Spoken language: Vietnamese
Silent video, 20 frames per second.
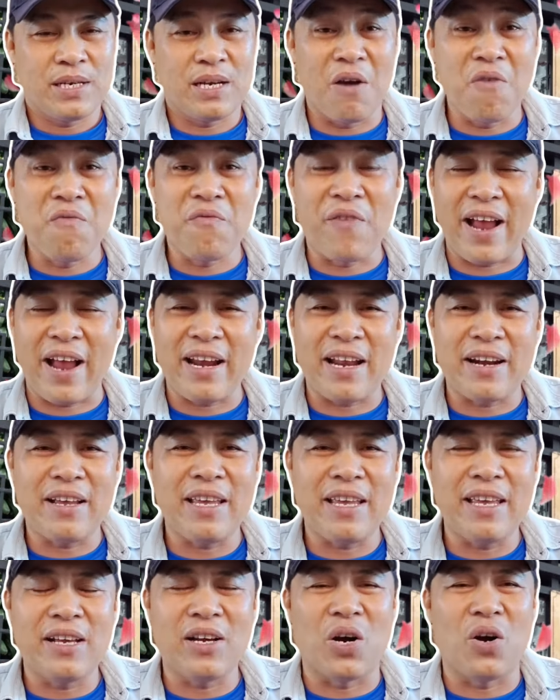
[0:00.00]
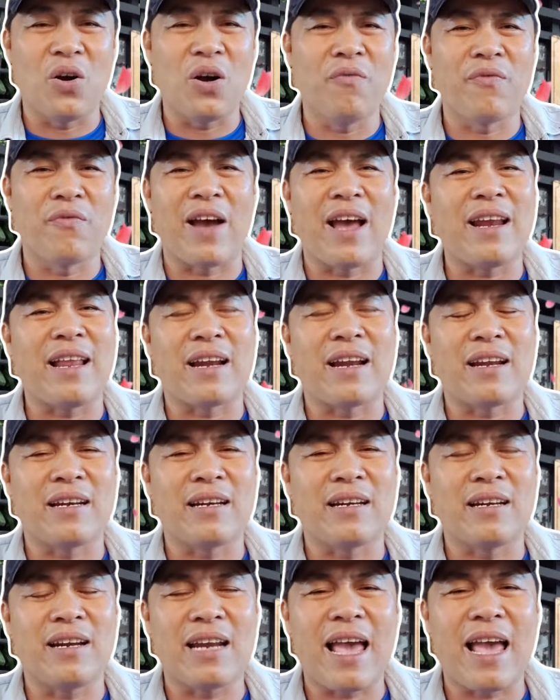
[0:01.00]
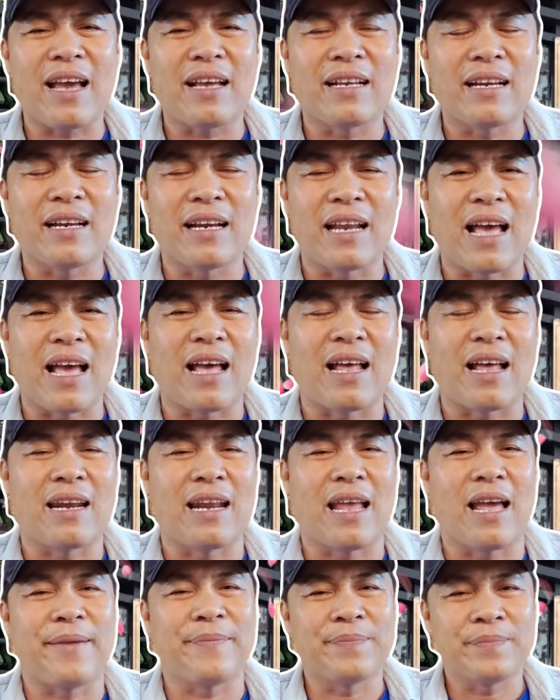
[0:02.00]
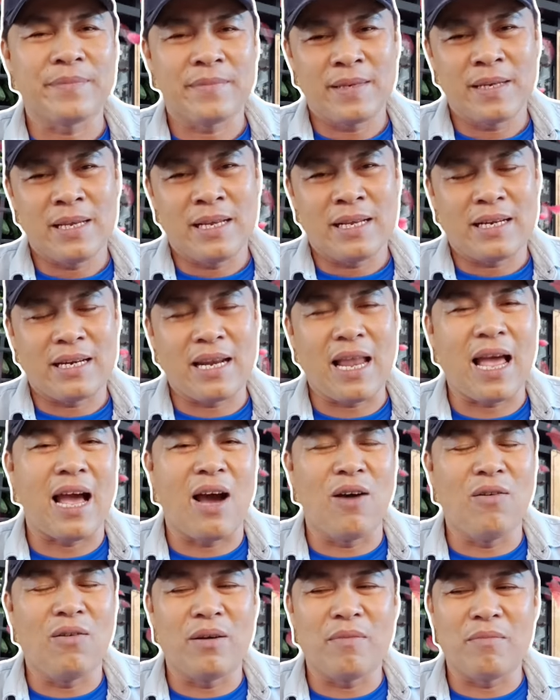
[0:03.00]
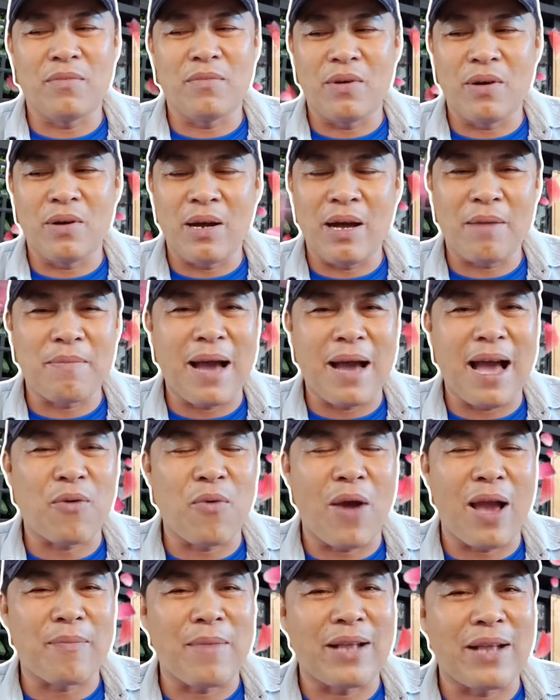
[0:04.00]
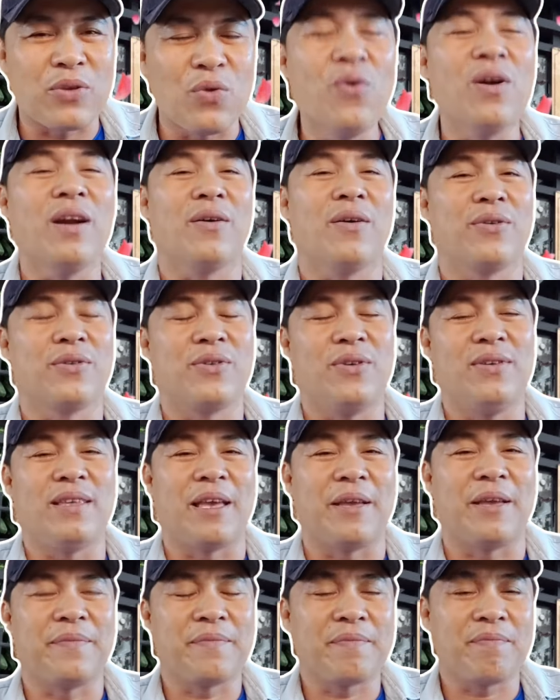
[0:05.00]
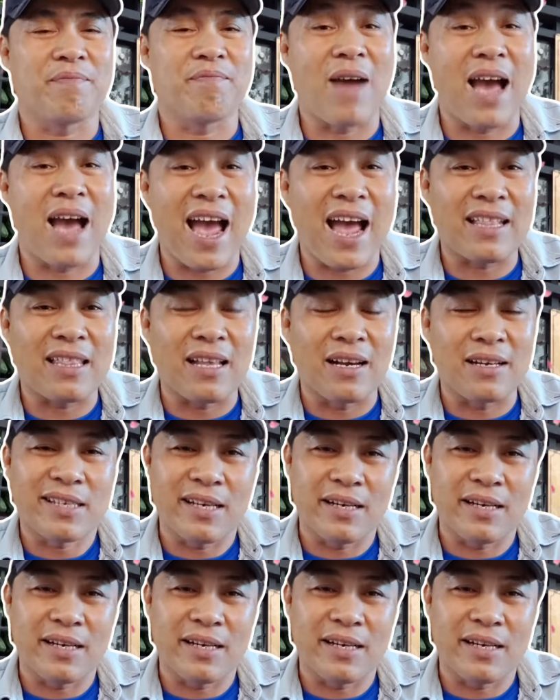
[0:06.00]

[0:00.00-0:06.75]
không phải là nó yên ổn không phải là nó đang là là là ô, à, bà hoàng bà chúa đâu cô chú anh chị mà thực